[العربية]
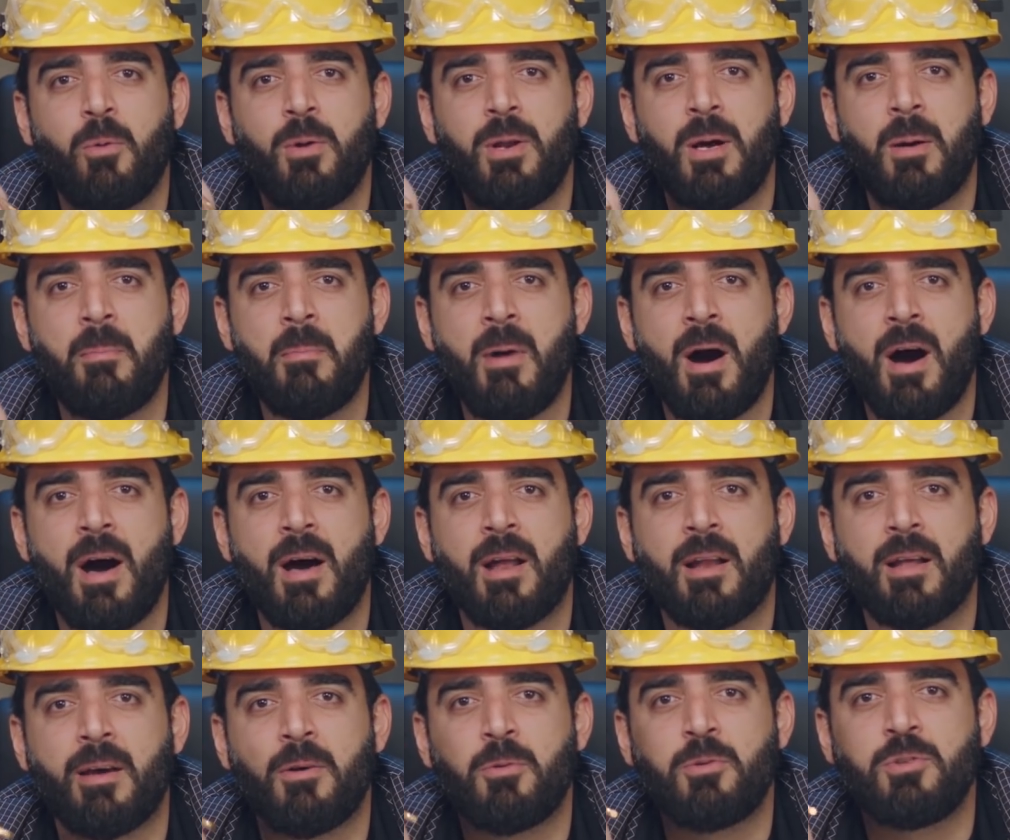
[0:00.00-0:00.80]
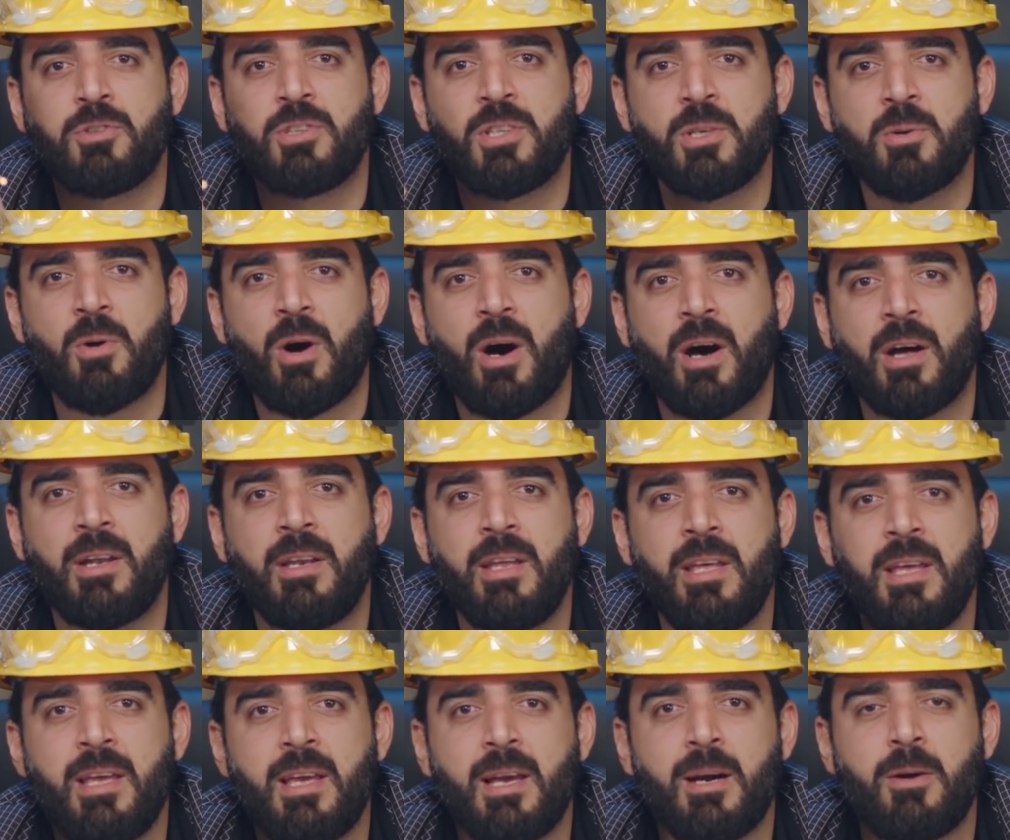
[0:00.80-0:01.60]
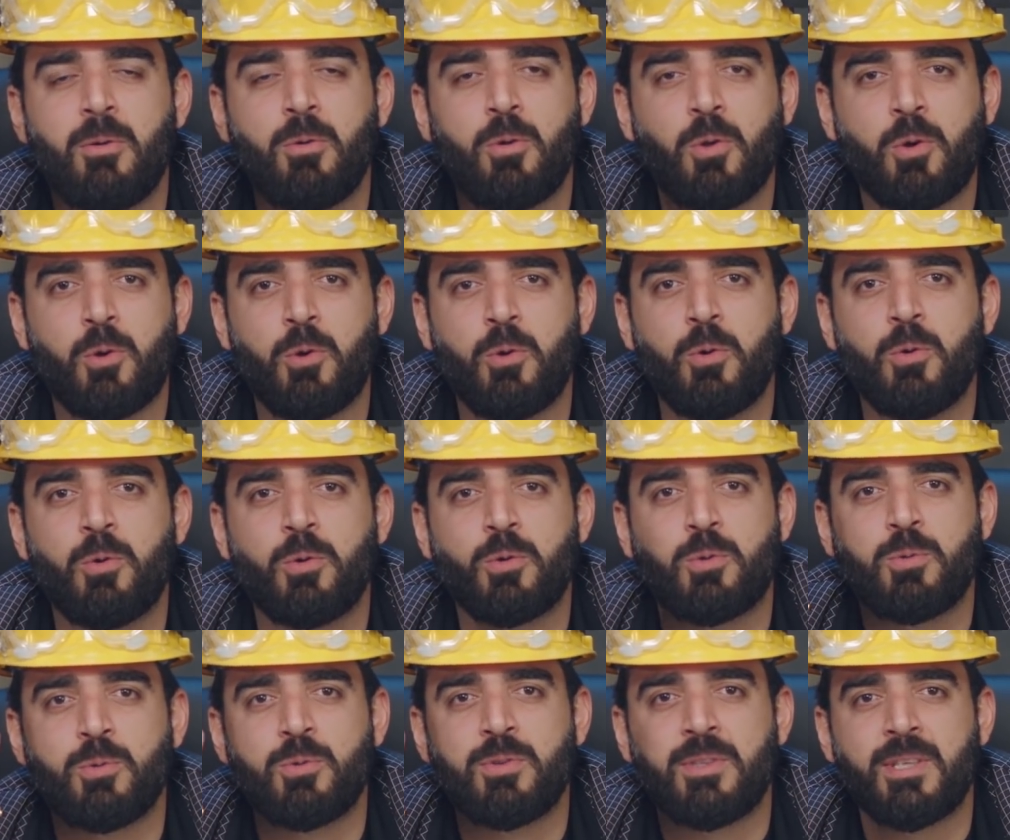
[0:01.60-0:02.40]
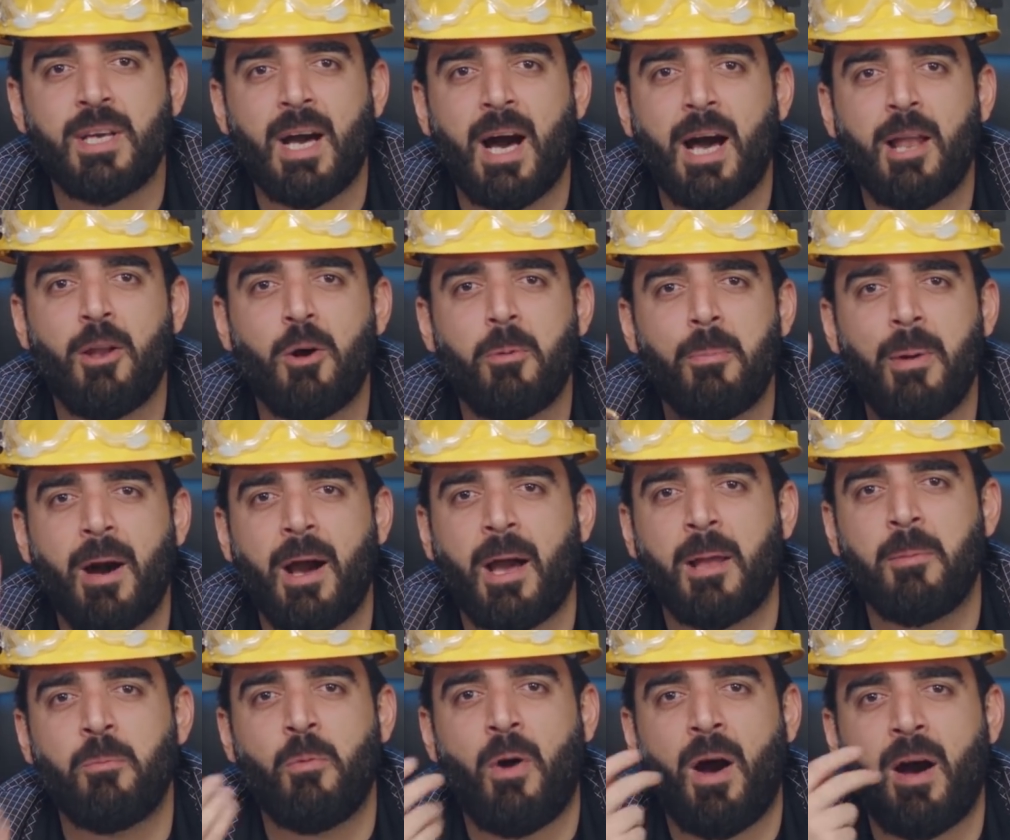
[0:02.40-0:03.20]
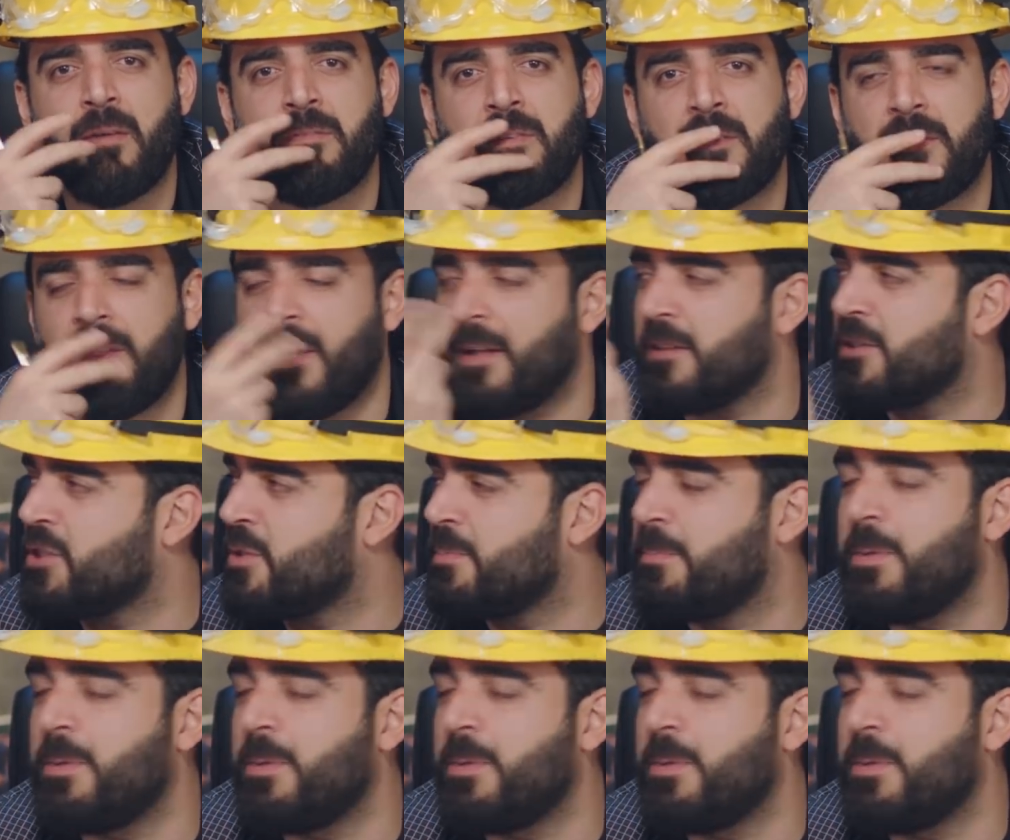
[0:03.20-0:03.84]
والاماره والديوانيه والكوت ودياله وباقي المحافظات